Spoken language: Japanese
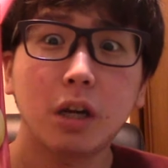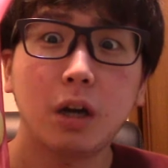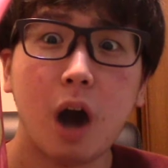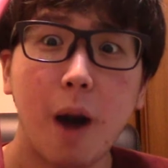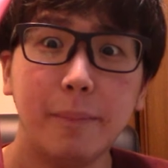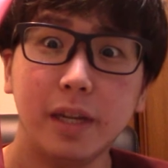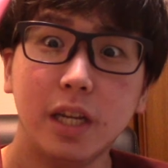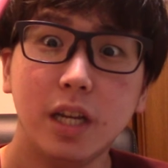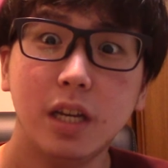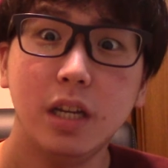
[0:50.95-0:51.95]
神
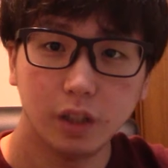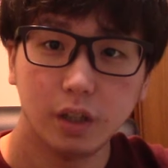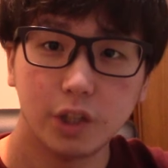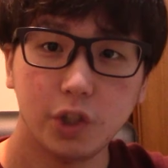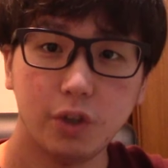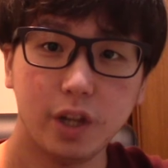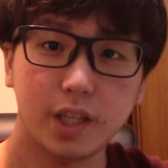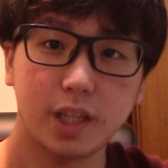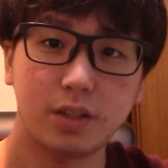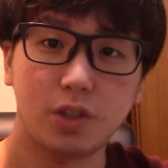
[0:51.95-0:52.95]
それでは
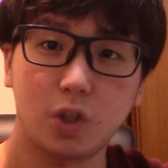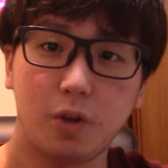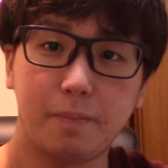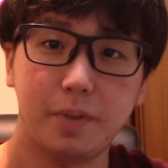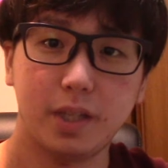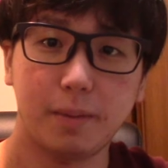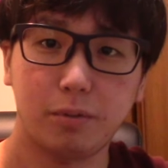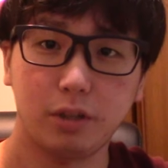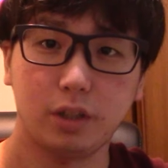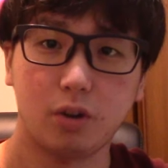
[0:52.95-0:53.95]
早速
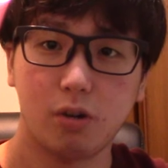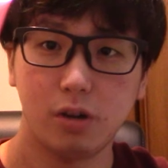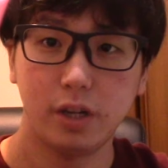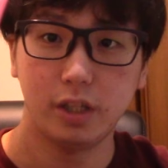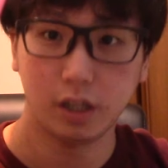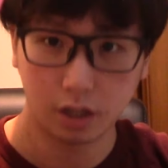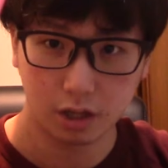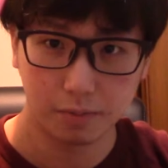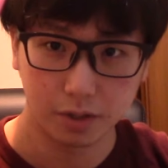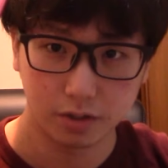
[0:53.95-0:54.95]
ピザポテトいただ
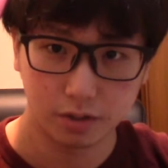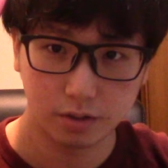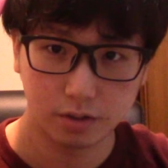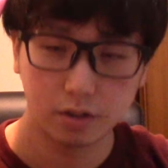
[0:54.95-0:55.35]
きます